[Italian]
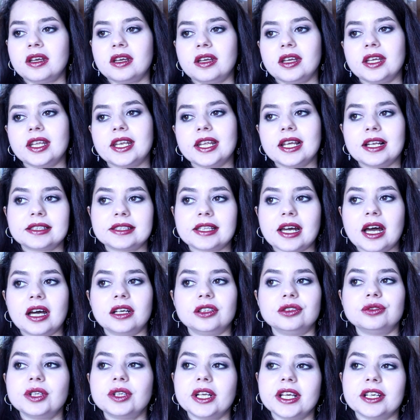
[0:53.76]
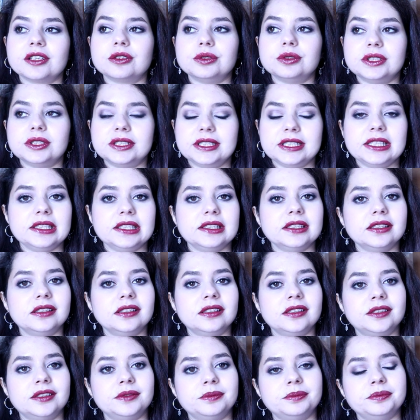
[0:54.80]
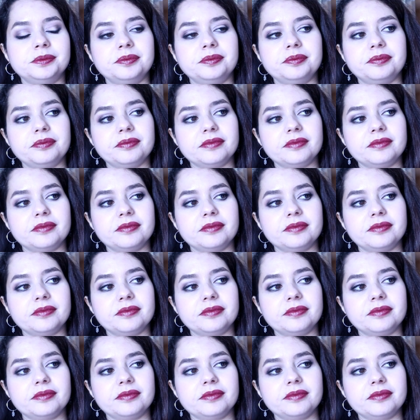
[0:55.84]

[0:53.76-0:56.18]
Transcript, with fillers: in realtà non è così ehm,